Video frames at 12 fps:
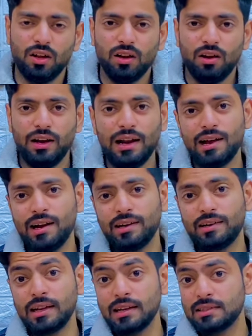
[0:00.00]
लेट
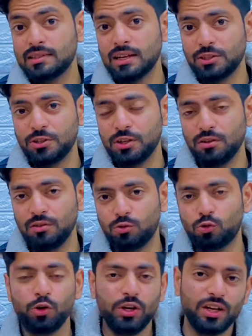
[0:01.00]
टेस्ट सेशन
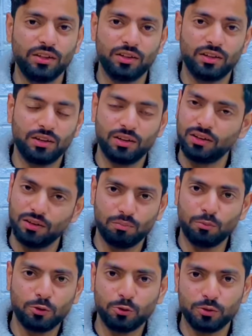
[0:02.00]
थ्री के अंदर
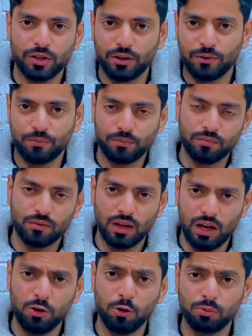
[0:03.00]
मौजूद हैं
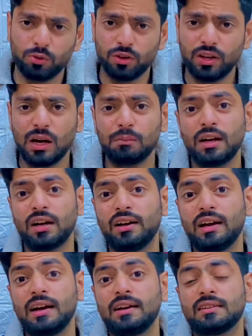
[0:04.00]
आई होप सो कि आप
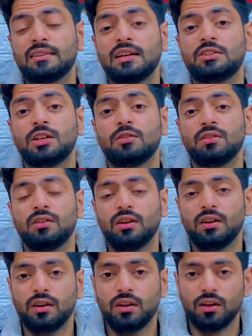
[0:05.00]
लेट टेस्ट लेक्चर
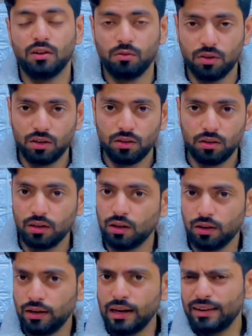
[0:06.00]
वन
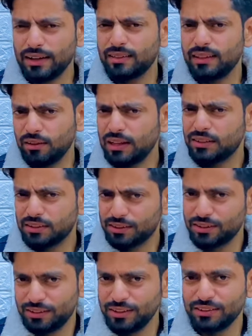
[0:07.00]
लेट टेस्ट लेक्चर्स
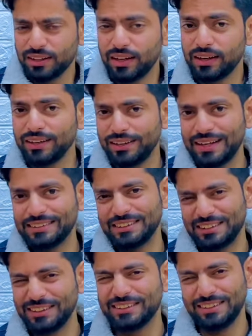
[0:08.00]
की सीरीज़ अलग है ये टेस्ट
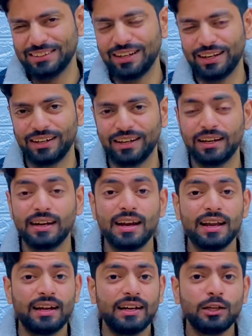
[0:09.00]
सेशन की सीरीज़ अलग है
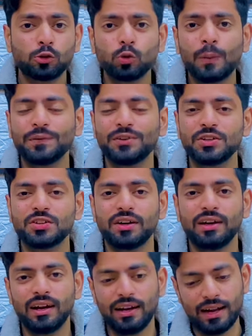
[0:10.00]
इसको आपने सर्च
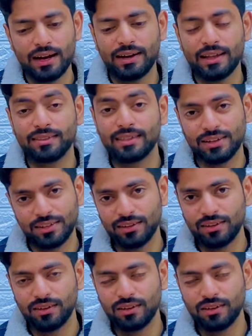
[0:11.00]
करना है लेट टेस्ट सेशन